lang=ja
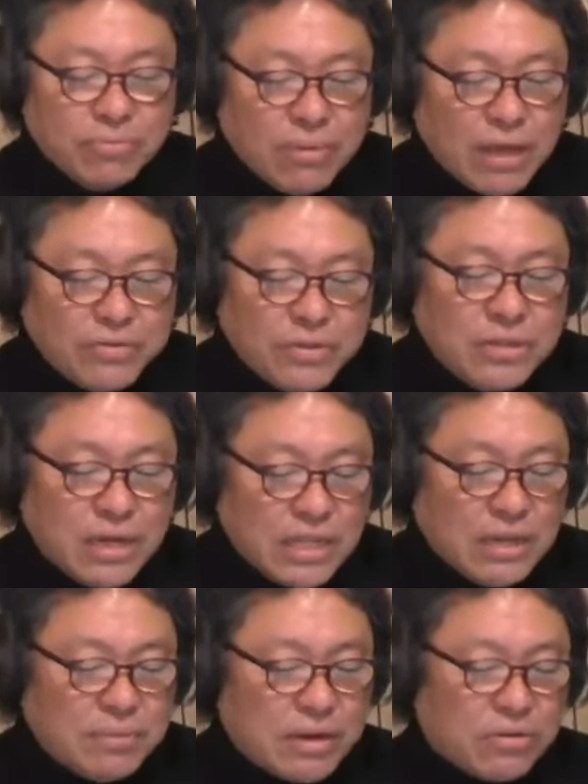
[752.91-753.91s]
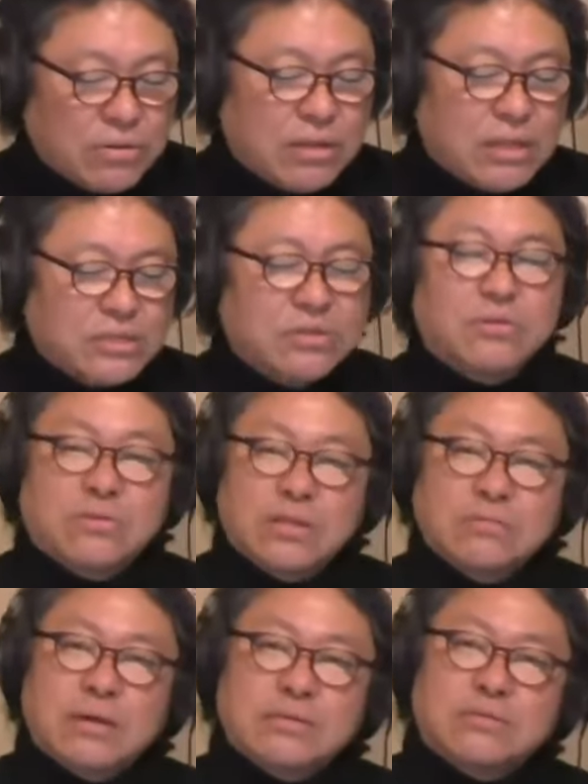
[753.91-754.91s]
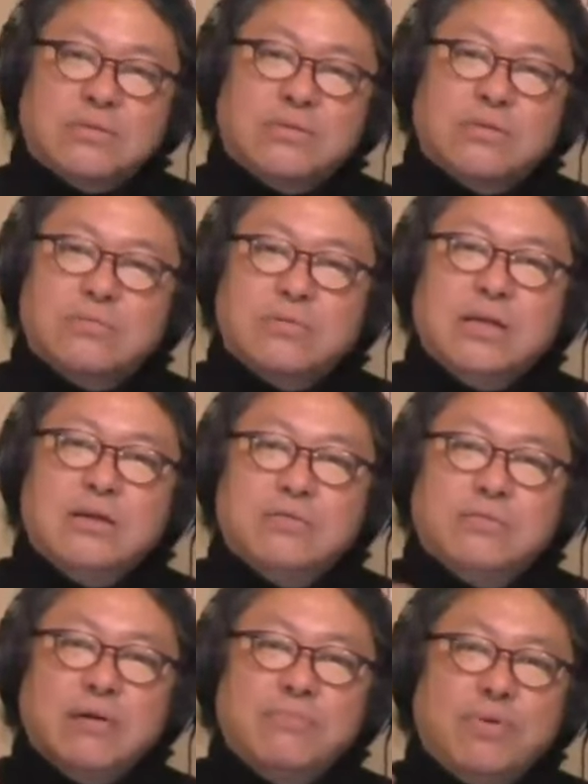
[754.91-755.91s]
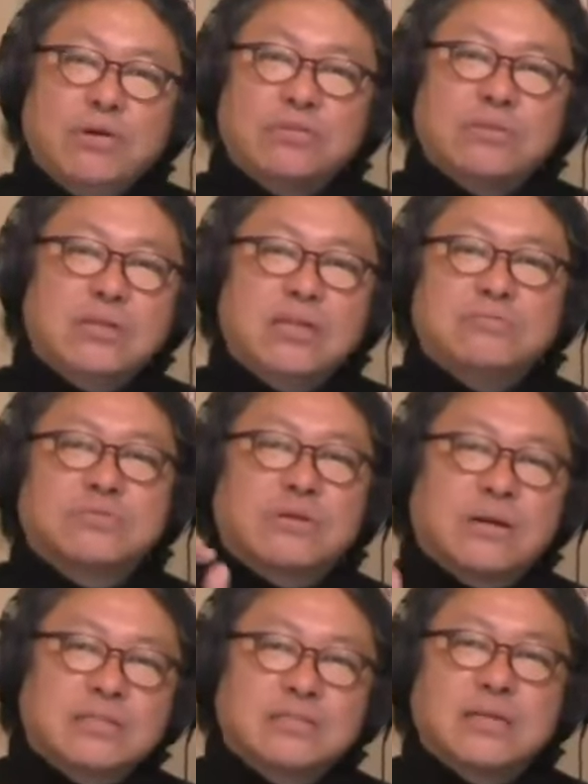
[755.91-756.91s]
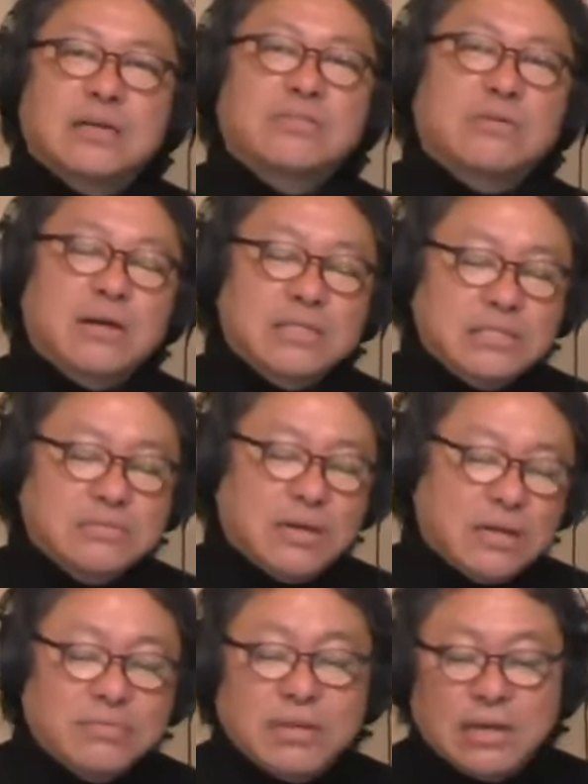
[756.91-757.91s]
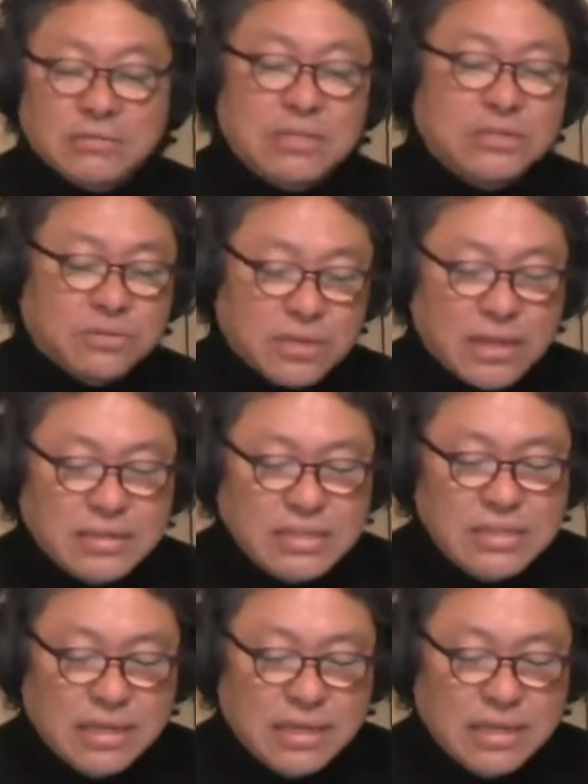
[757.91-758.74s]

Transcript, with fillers: まあ、冬の間はまあこの辺でちょっとこのうまくこうワンポイントリリーフというか、つなぎの感じはあり、まあるでしょうね。